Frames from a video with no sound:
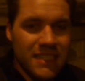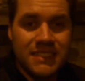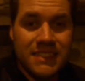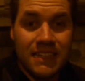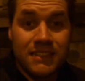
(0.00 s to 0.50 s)

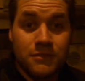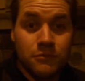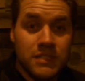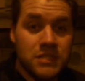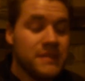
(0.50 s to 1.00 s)
es ist alles
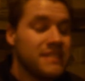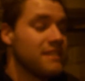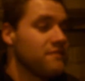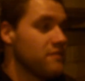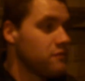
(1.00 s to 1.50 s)
gut. Ich spiele
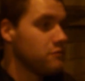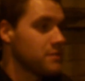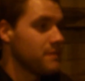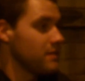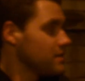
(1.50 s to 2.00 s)
sehr viel
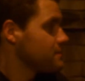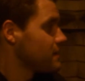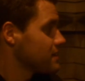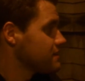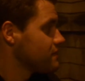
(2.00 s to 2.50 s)
Fußball,
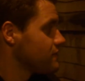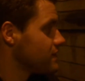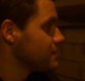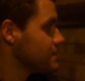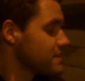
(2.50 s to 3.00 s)

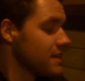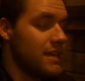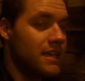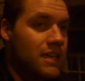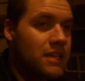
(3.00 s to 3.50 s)
ich sehr viel
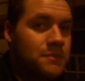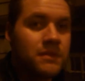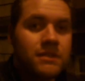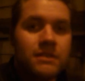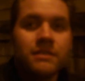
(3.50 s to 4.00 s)
Fußball. Ich
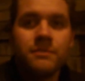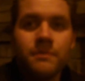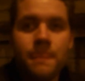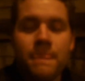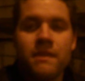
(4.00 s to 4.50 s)
bin
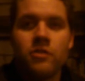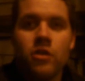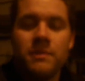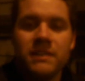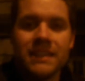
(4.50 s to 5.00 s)
ähm,
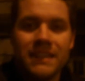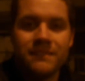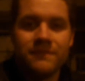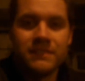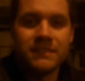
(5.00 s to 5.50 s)
körperlich
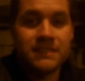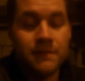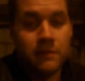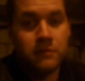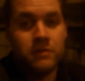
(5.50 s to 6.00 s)
halt
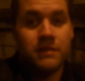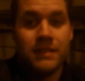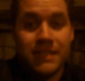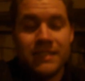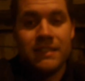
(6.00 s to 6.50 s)
deshalb auch
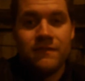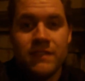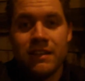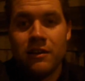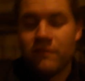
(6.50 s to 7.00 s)
richtig
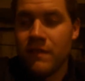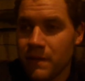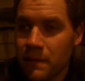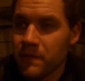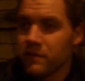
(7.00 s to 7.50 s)
fit drauf
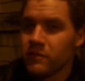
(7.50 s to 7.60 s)
war.